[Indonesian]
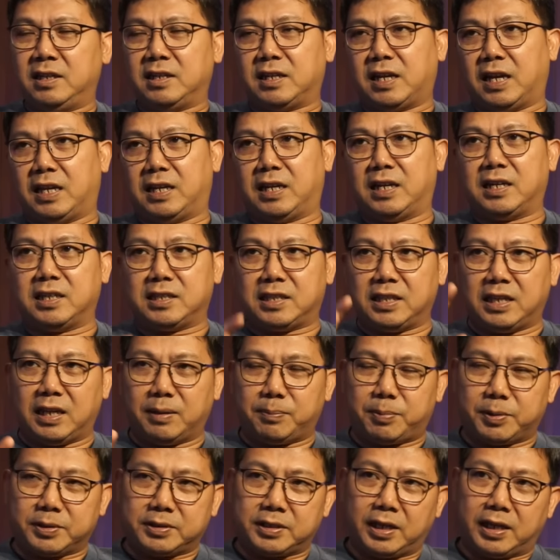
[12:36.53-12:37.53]
Karena iya.
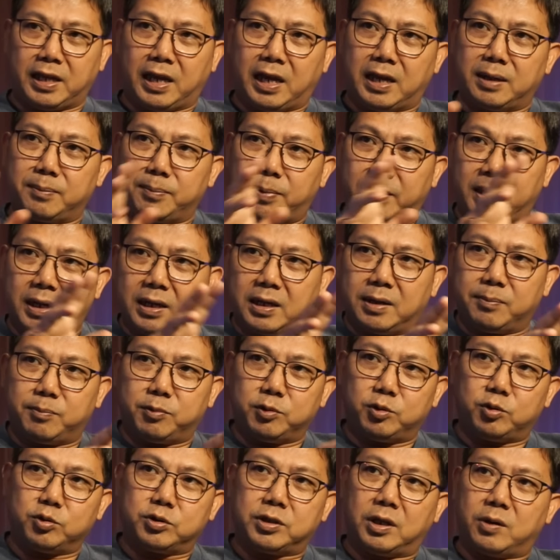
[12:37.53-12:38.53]
ketidakpercayaan pada
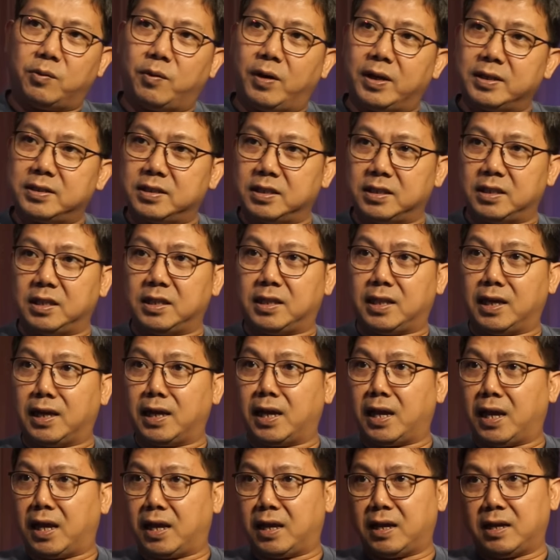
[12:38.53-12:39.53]
keputusan wasit di
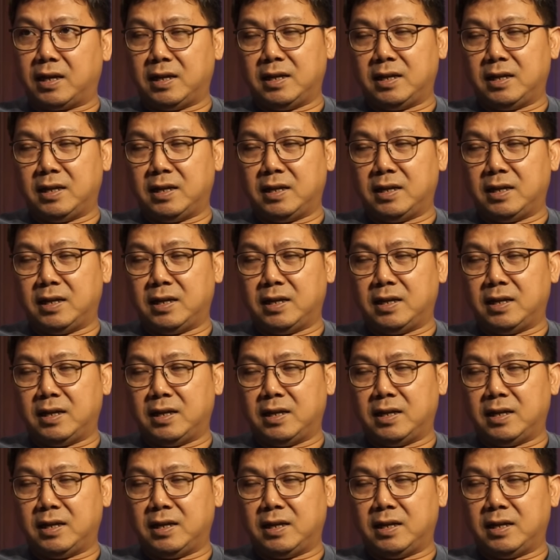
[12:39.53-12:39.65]
tengah